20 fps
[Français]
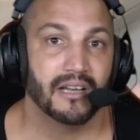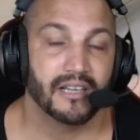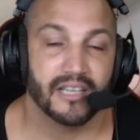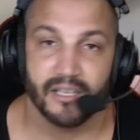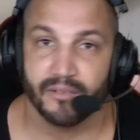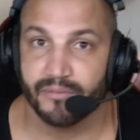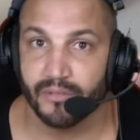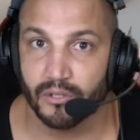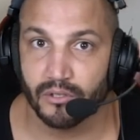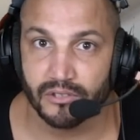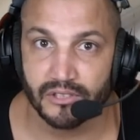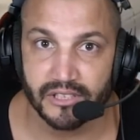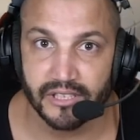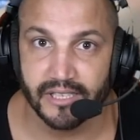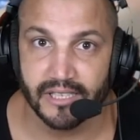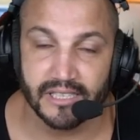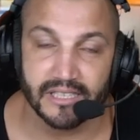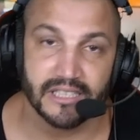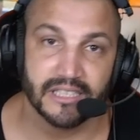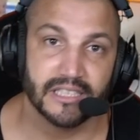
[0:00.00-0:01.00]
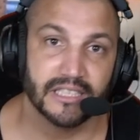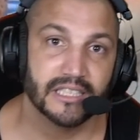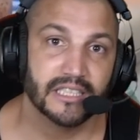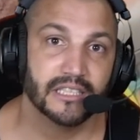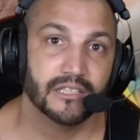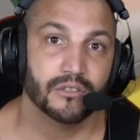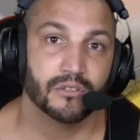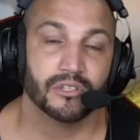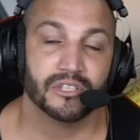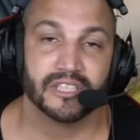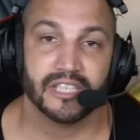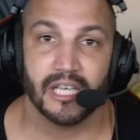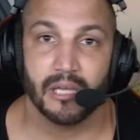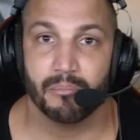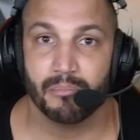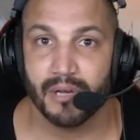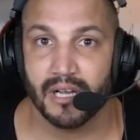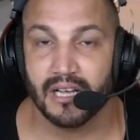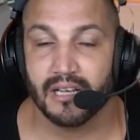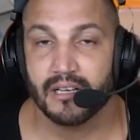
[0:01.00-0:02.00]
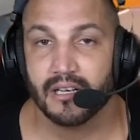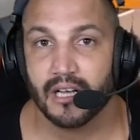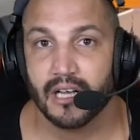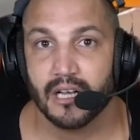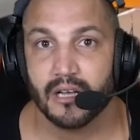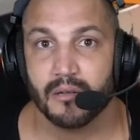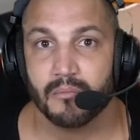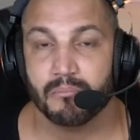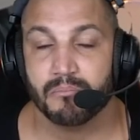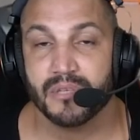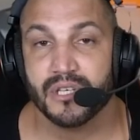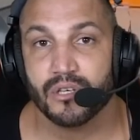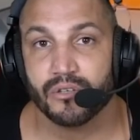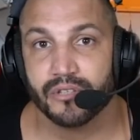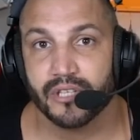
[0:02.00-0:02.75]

référencé, qui ne serait pas mis en